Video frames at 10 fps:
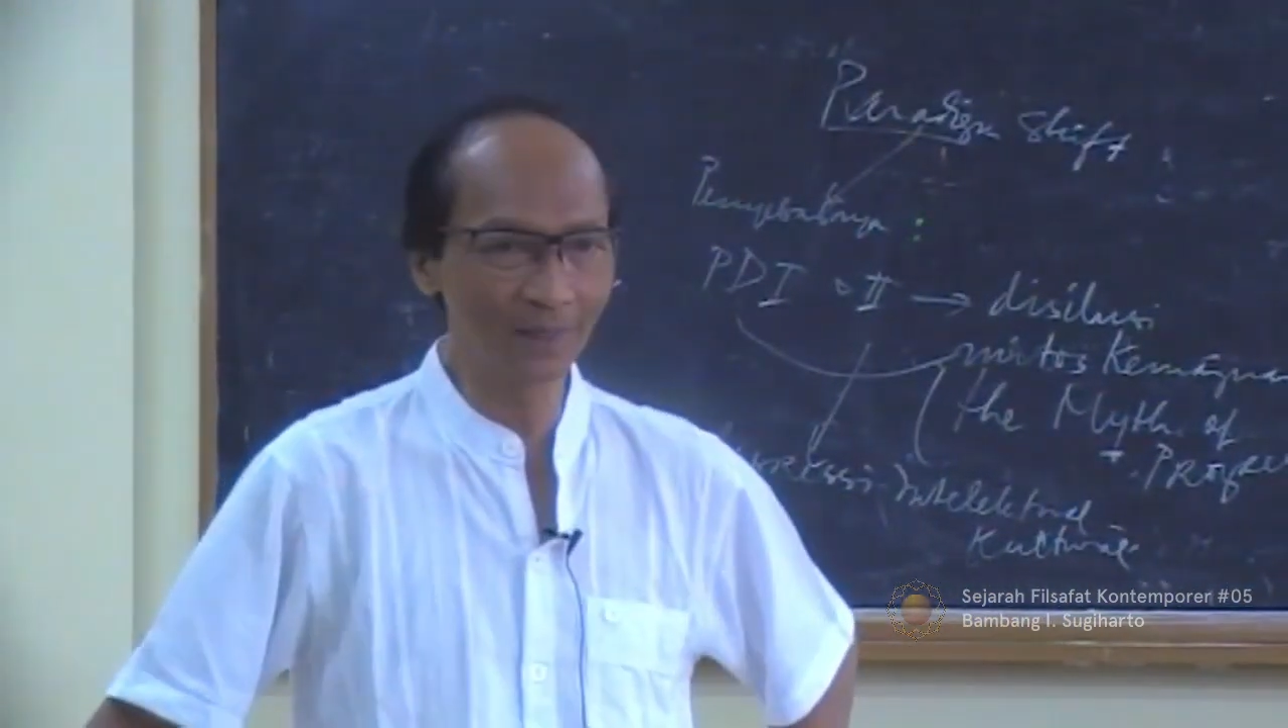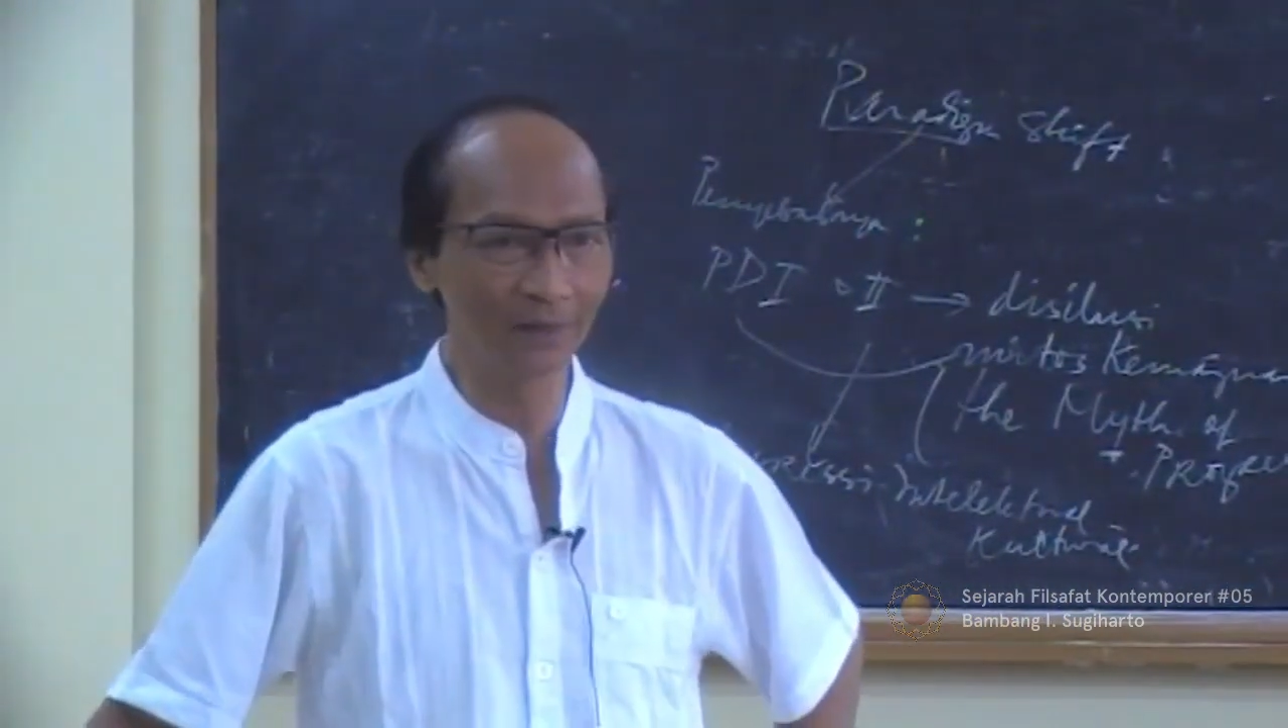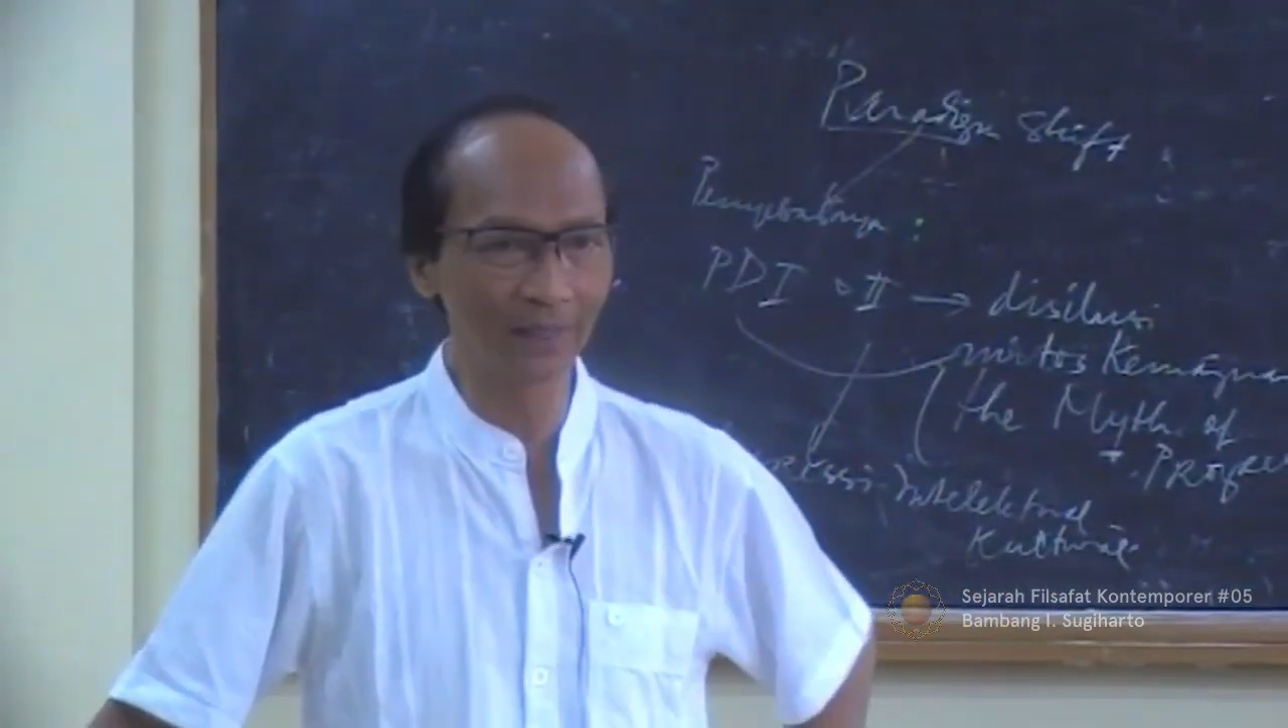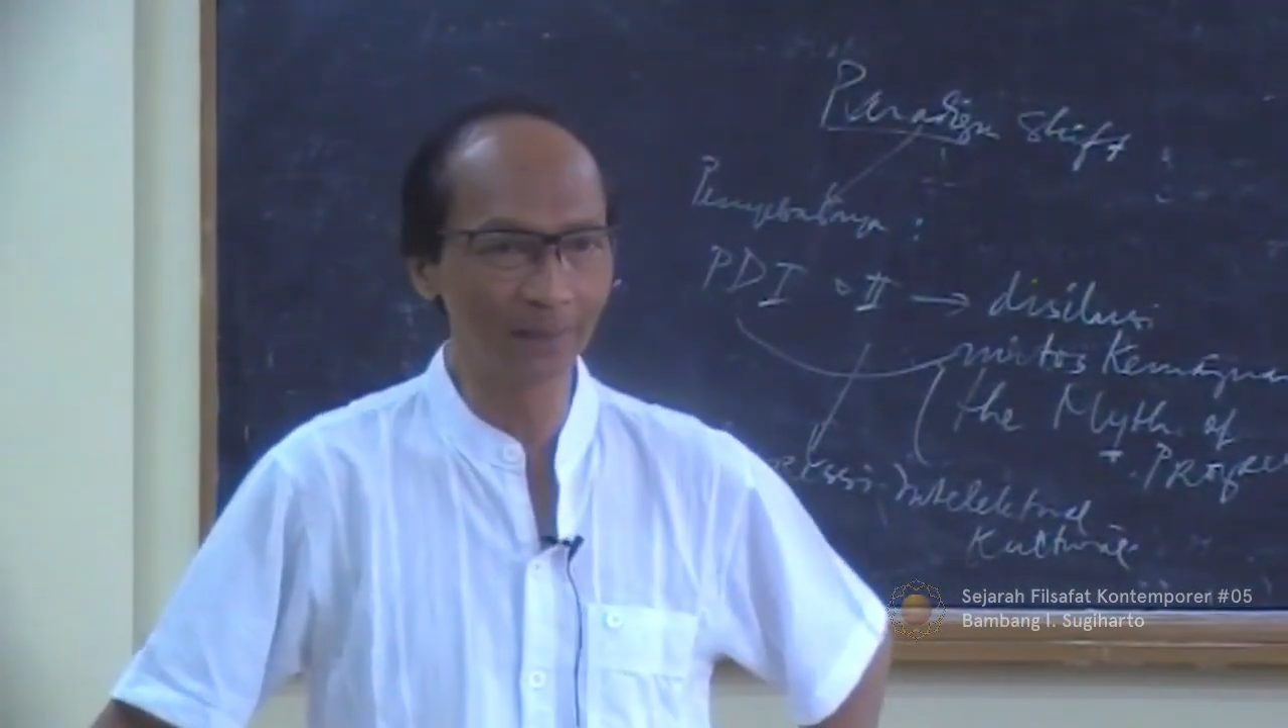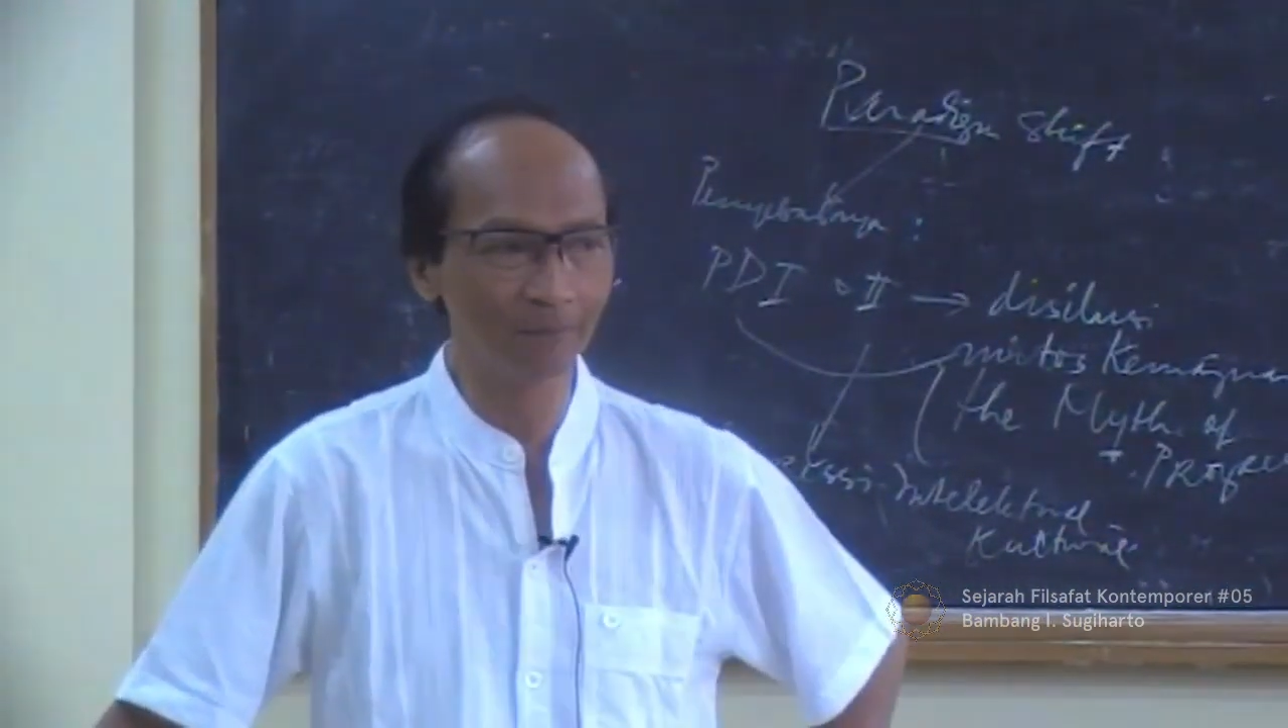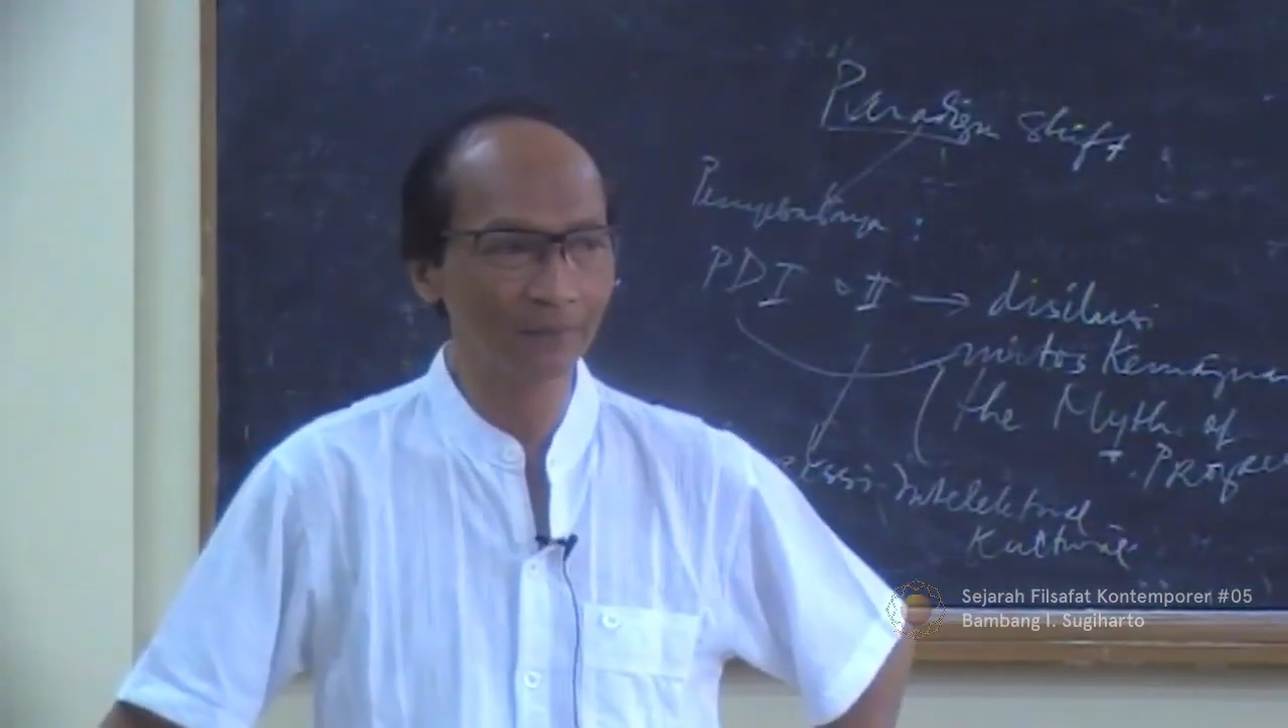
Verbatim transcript: Oke, okay.